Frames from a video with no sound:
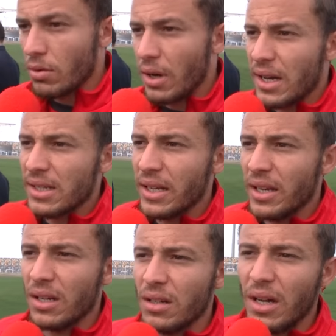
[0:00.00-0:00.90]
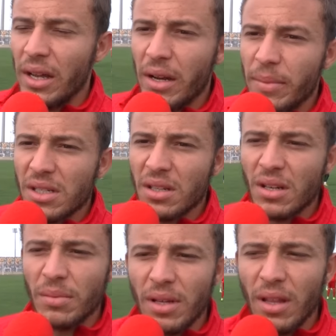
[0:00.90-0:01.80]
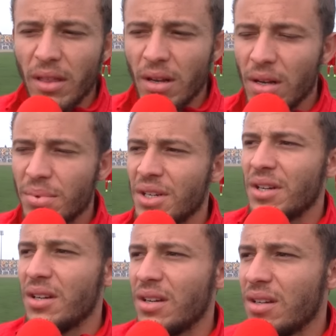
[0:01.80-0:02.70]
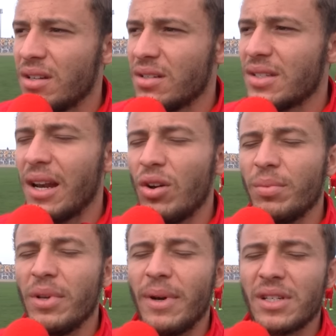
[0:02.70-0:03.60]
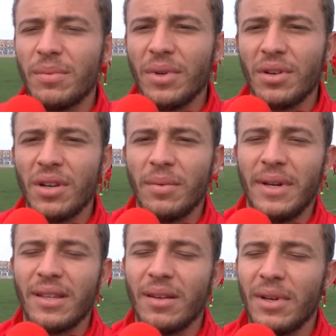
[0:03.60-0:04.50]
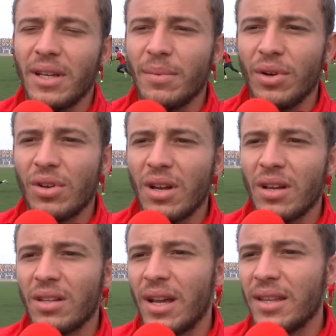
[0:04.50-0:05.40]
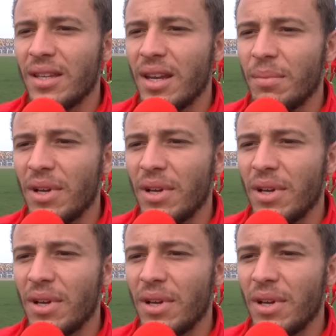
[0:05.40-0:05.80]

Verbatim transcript: والله صحيح عندنا ماتش الدربي هذا اللي باش نصلحوا به مع جماهيرنا معناتها كما قلت لك تعدينا